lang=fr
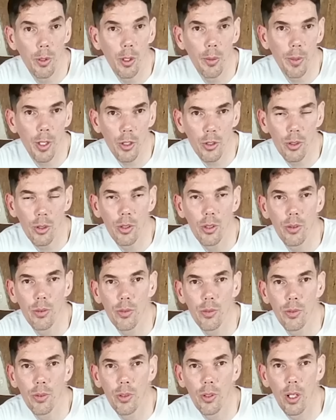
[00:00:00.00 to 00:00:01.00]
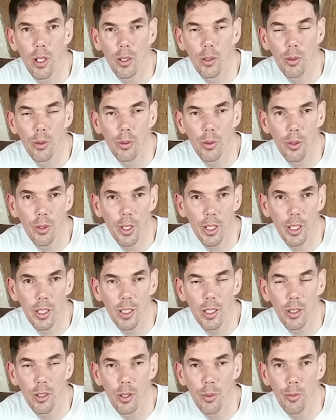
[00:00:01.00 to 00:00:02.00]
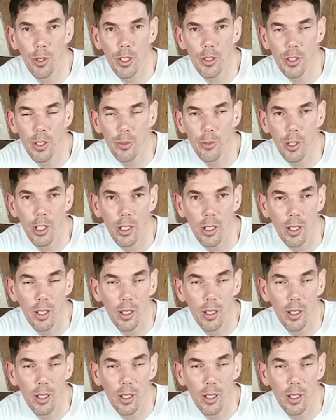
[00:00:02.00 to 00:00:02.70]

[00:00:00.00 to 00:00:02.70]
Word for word: première chose, il vous faut un contrôle technique de moins de six mois.